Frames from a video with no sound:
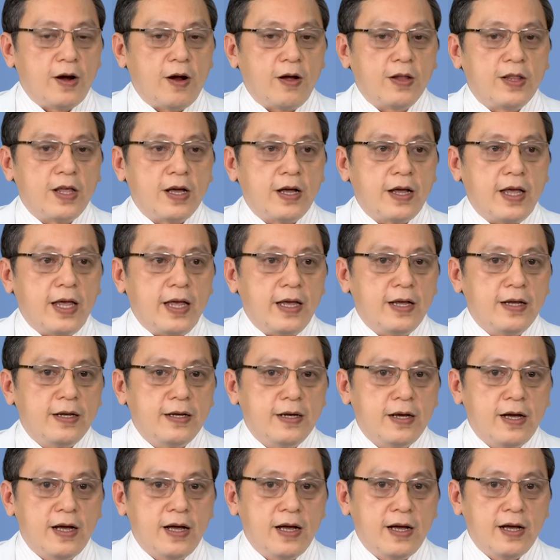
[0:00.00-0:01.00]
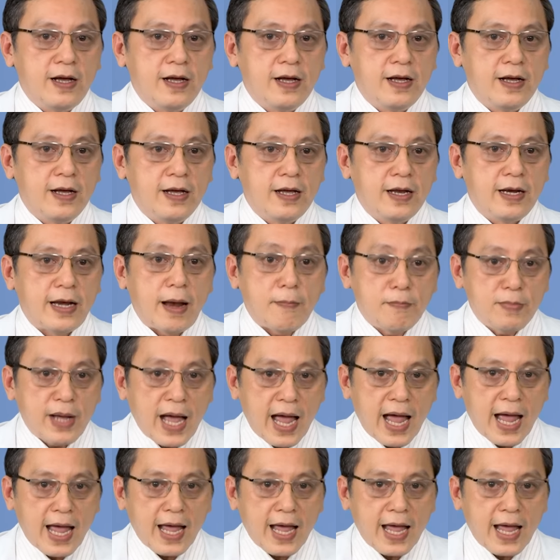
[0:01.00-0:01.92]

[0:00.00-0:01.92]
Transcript: rồi thực hiện à, 5 k